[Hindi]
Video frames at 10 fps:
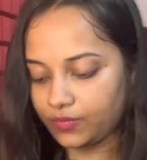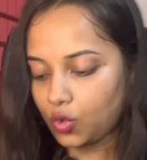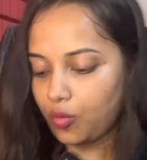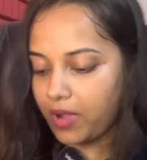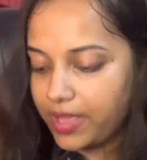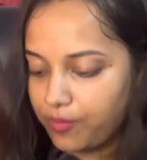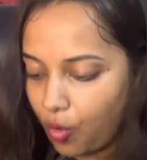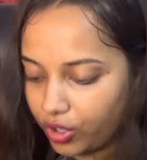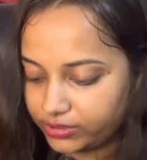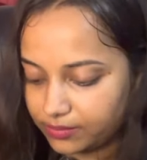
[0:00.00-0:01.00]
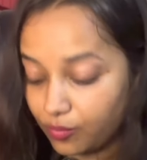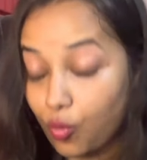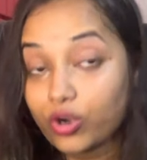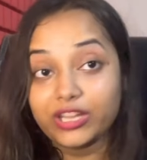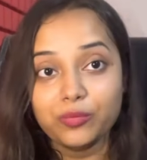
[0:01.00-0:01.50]
ओ भाई बहुत
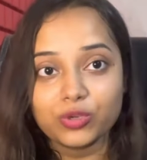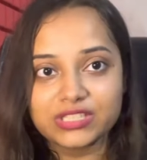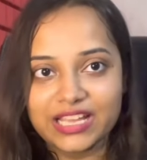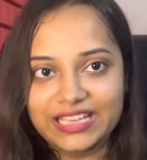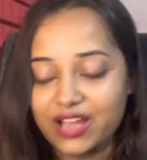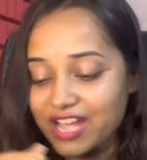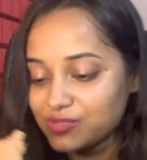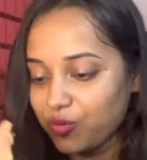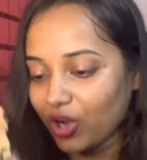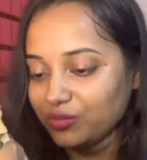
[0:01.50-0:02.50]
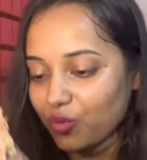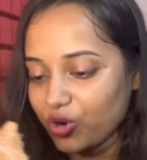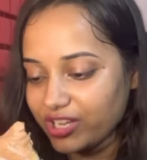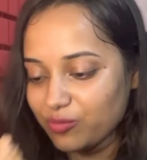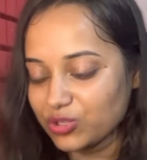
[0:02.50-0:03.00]
मोटी बुक्स आई हैं गाइस बहुत
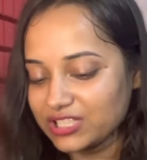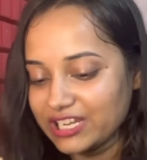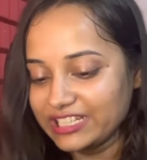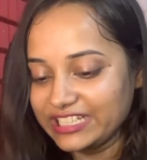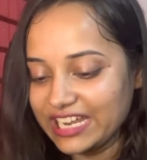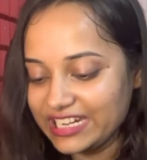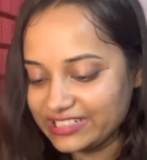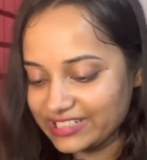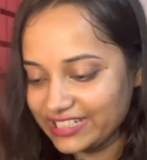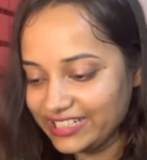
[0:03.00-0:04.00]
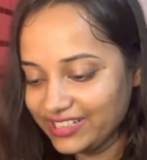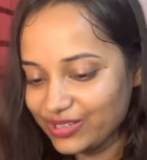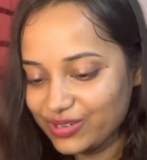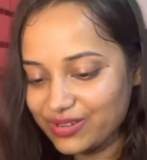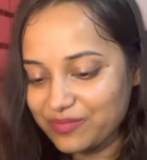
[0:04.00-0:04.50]
मोटी बुक्स लग रही हैं लिटरली
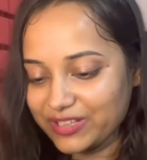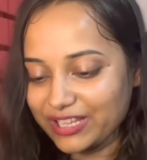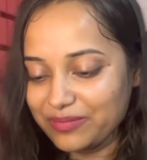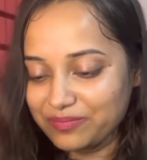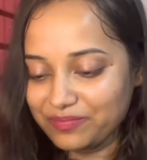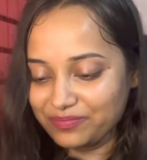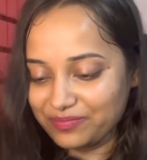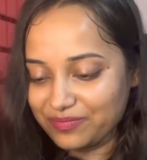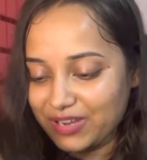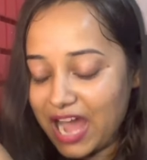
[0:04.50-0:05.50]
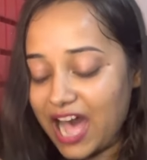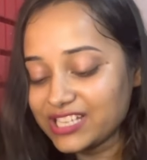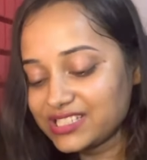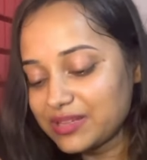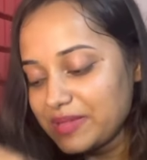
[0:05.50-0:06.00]
मतलब
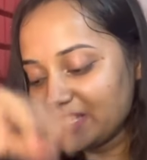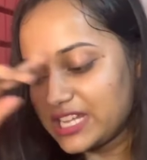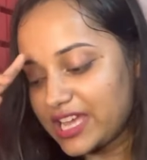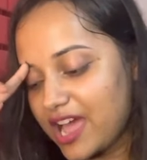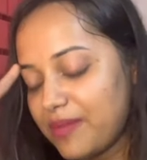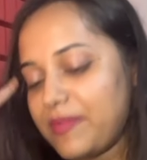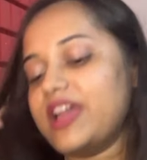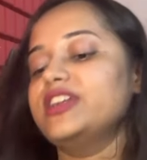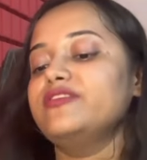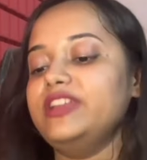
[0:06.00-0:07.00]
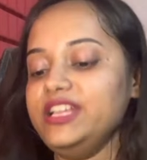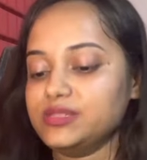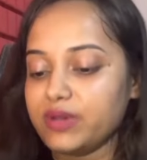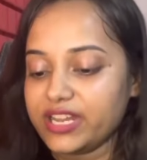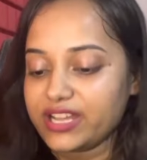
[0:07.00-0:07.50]
लास्ट सेमेस्टर के कंपैरेटिवली इस
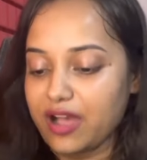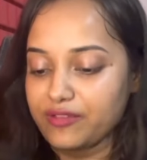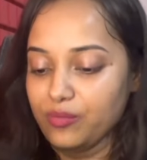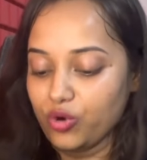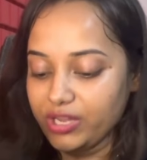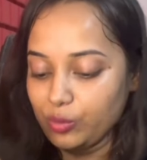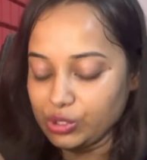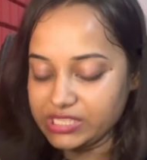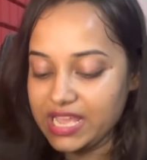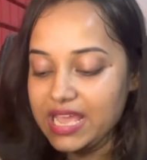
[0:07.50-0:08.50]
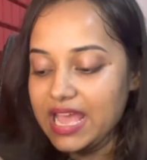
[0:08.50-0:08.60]
बार ही काफ़ी मोटी बुक्स हैं